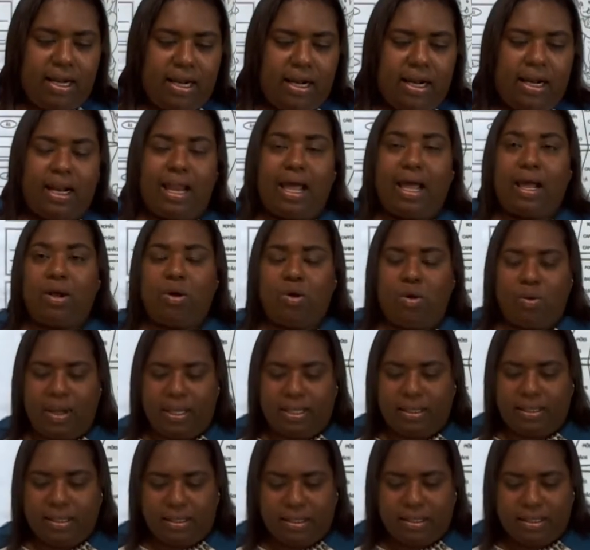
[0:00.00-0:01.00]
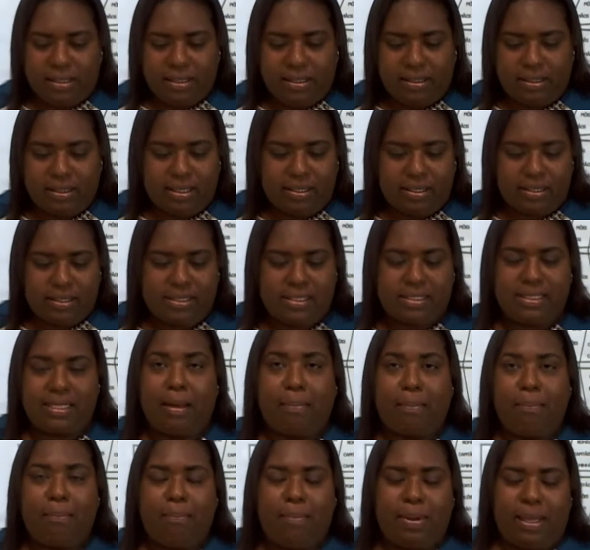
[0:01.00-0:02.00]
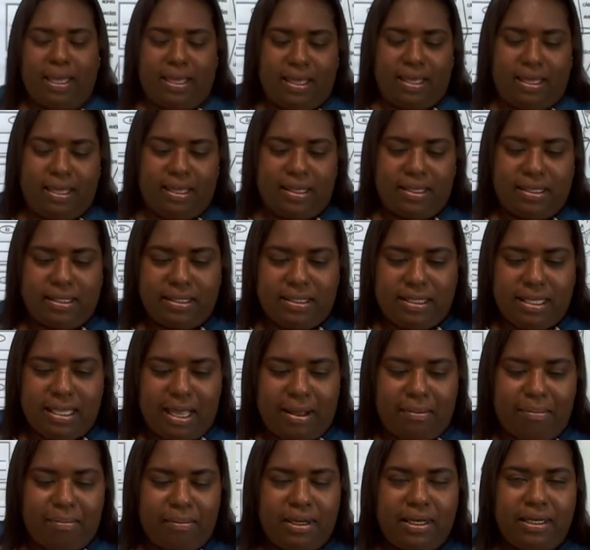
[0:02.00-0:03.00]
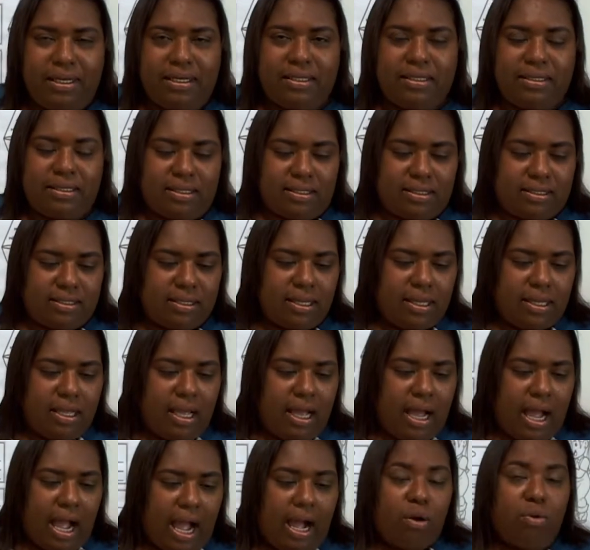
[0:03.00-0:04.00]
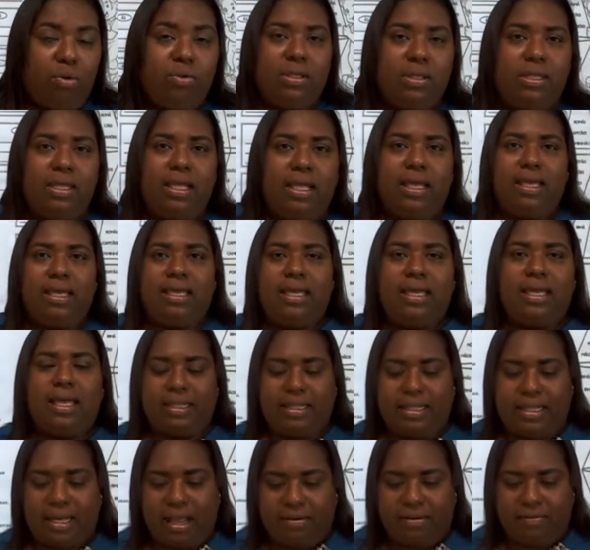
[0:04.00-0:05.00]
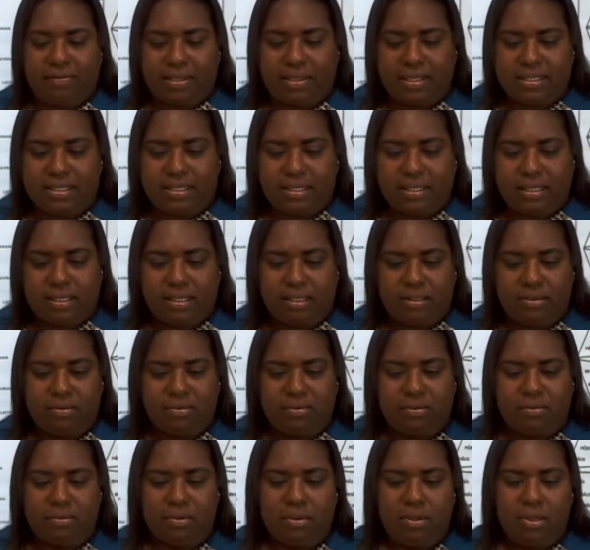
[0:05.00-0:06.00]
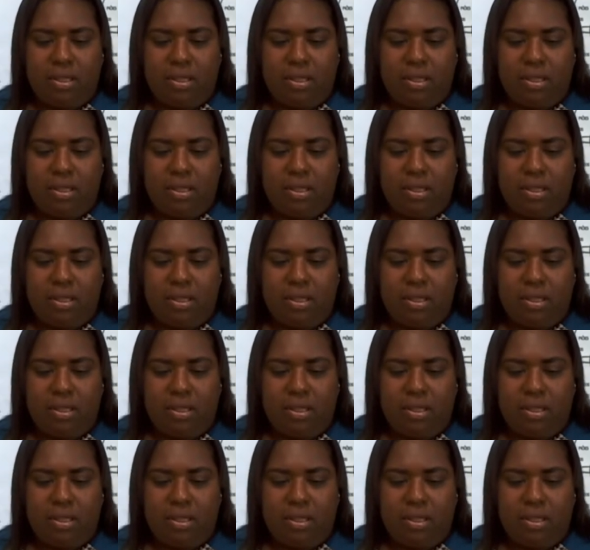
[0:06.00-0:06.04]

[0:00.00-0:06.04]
Lagoa Dantas, Sapé, Diamantes, Aldeia, Travessão,